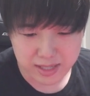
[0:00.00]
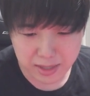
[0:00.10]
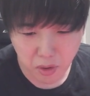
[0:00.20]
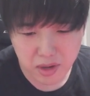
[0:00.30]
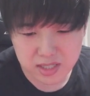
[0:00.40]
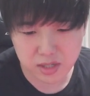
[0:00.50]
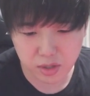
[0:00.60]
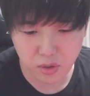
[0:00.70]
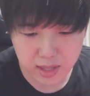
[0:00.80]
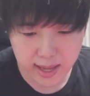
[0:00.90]
日本一の
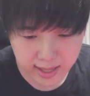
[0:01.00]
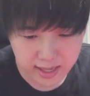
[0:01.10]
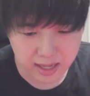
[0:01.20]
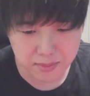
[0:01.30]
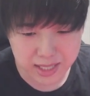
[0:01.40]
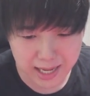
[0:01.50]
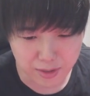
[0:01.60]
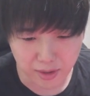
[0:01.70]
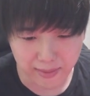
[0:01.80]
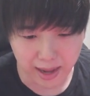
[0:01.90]
兄弟喧嘩が見たい
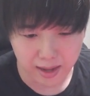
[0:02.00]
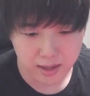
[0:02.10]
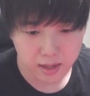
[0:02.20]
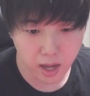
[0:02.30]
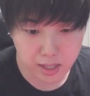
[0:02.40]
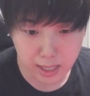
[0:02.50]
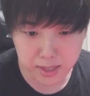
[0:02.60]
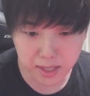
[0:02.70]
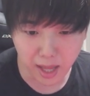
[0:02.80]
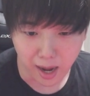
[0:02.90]
の、俺は。え、来た来
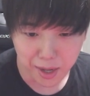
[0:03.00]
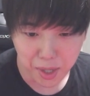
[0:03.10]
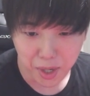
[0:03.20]
た来た！